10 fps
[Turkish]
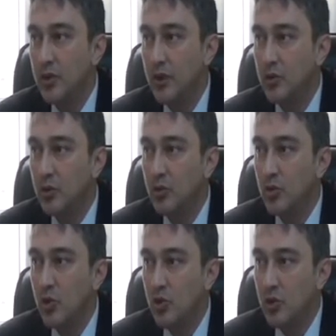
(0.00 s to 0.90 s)
Yani
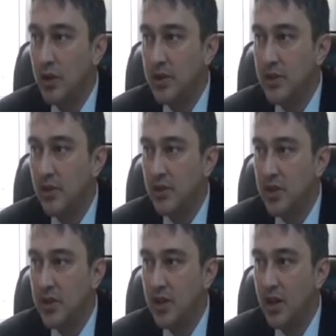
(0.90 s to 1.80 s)
sunumunu çocukların
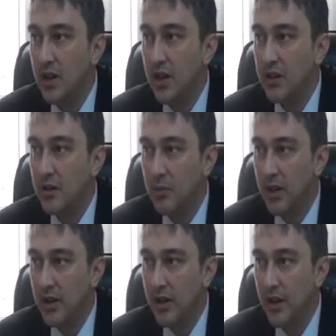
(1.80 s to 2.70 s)
seveceği şekle
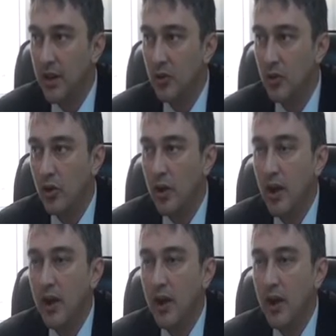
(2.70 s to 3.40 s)
getirmeleri gerekiyor.